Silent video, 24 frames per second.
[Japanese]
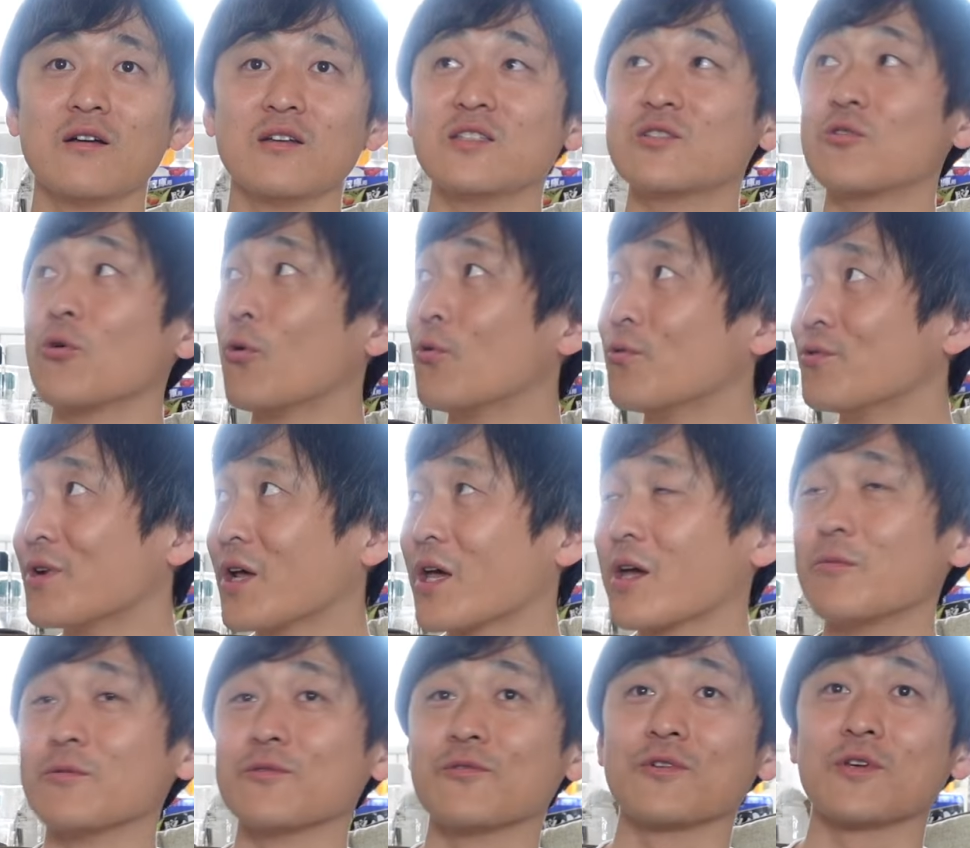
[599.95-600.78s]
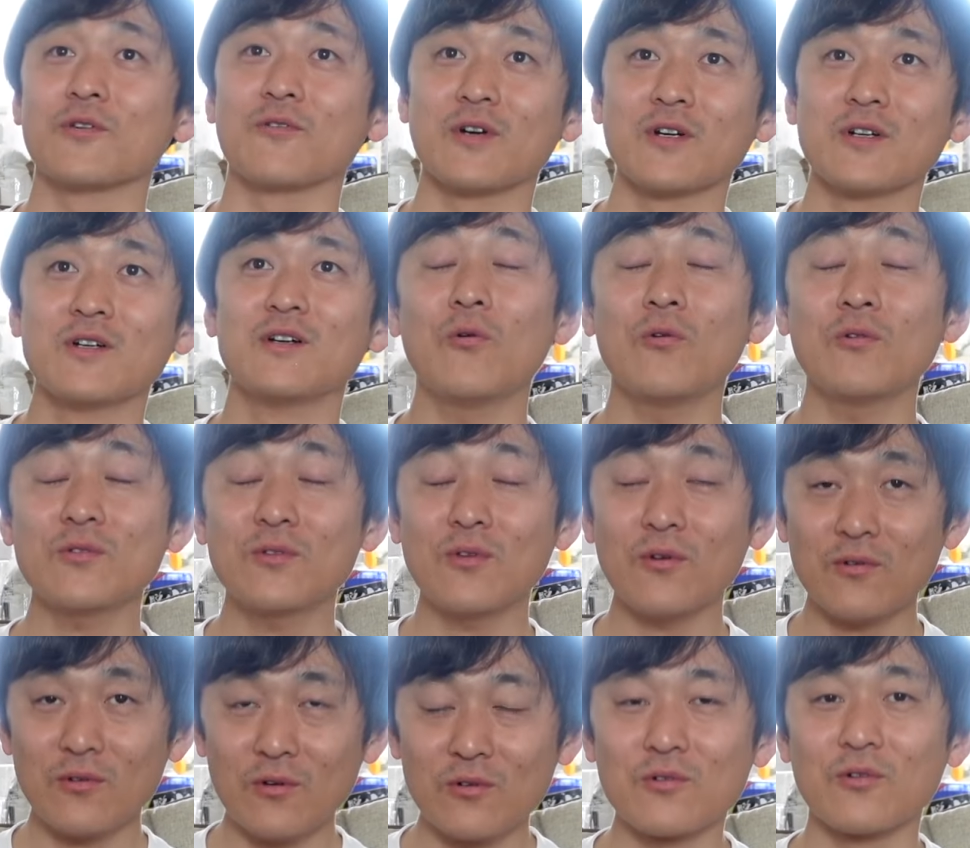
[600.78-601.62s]
人を羨む時は
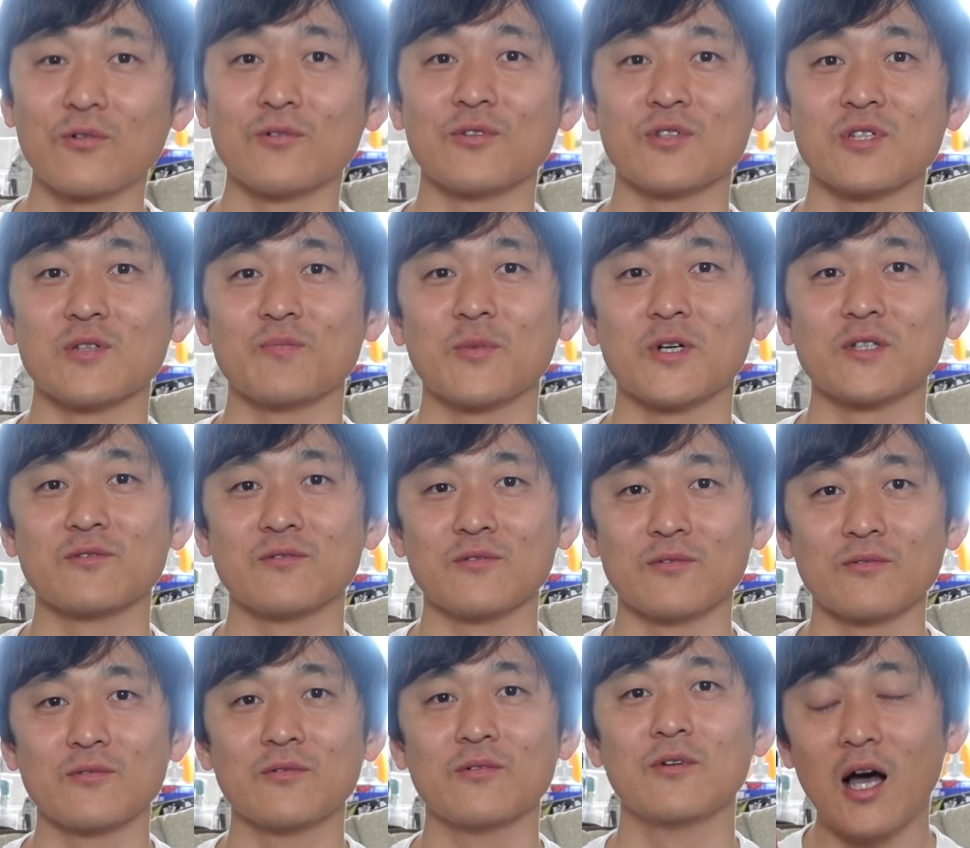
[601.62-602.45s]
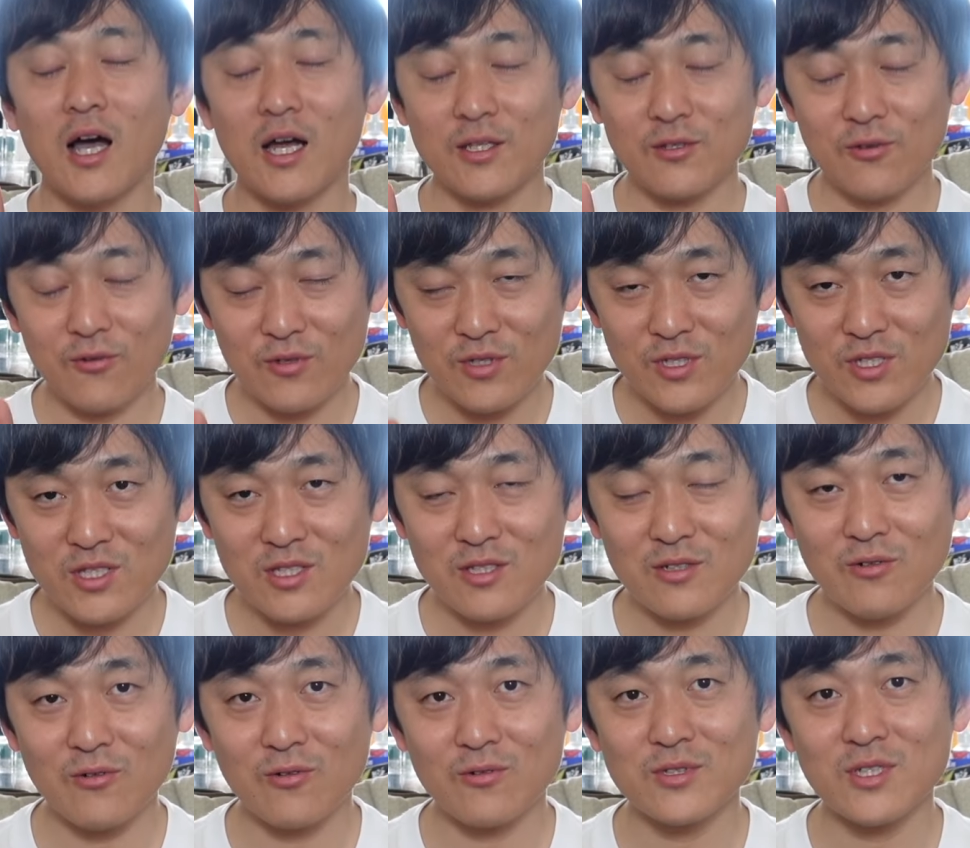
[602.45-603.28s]
驚くほど失敗するよあの
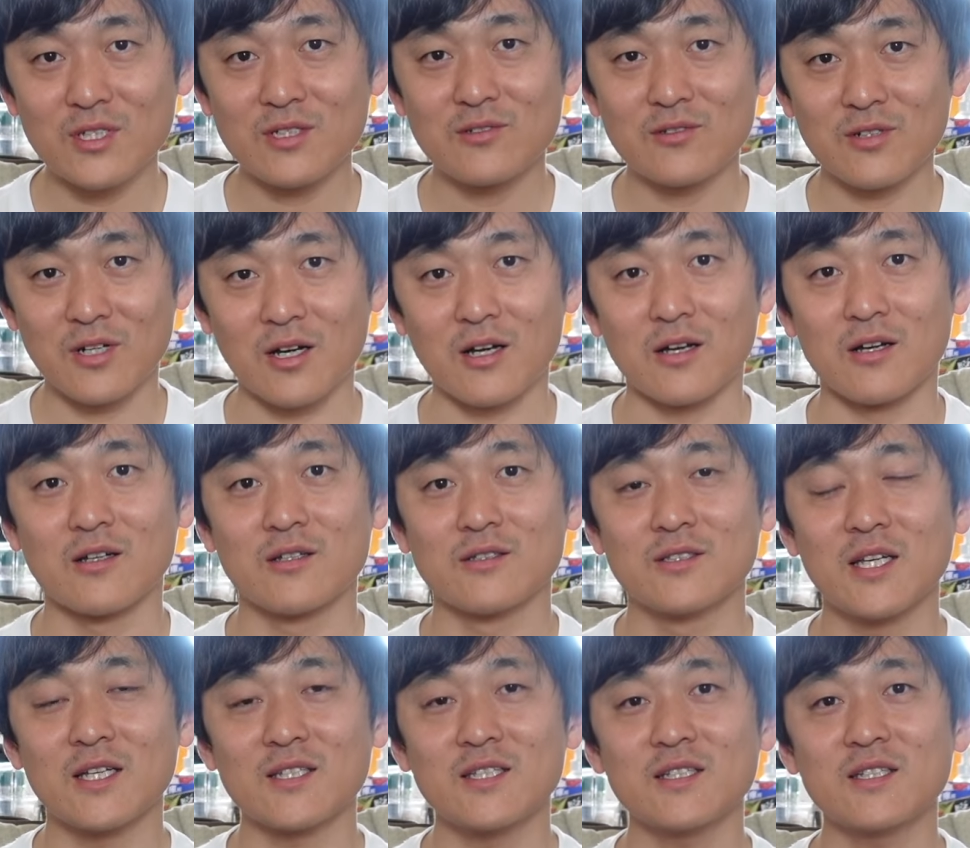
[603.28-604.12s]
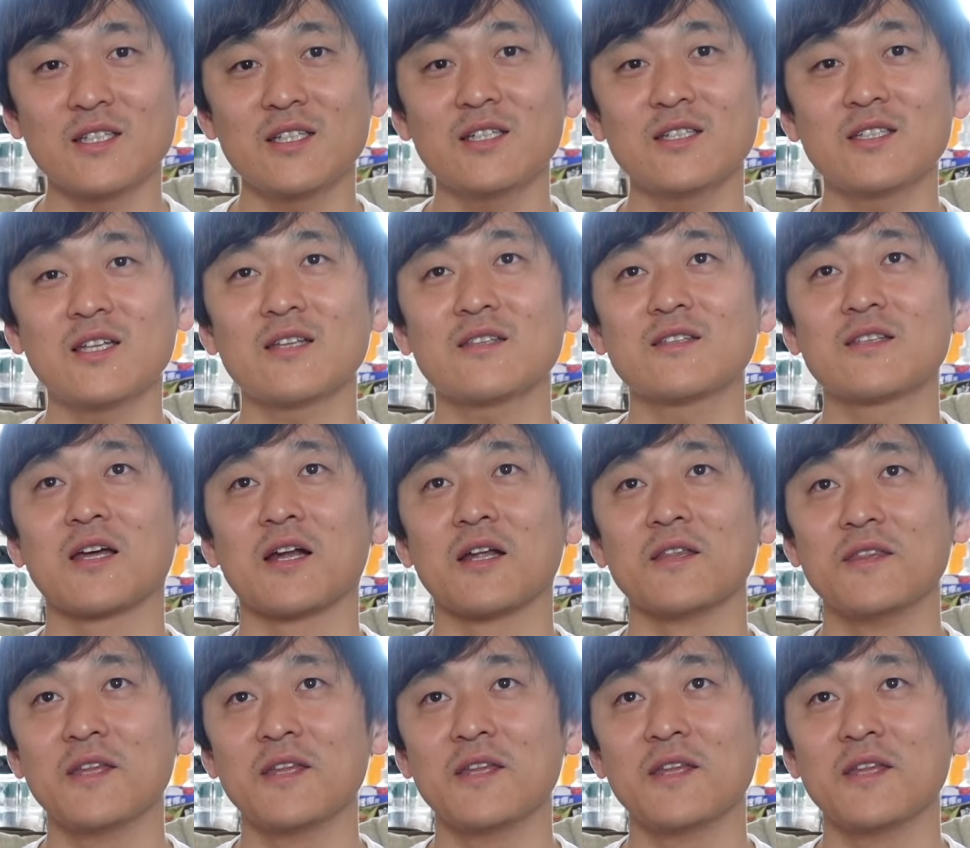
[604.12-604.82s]
イチローですら打席に立ったら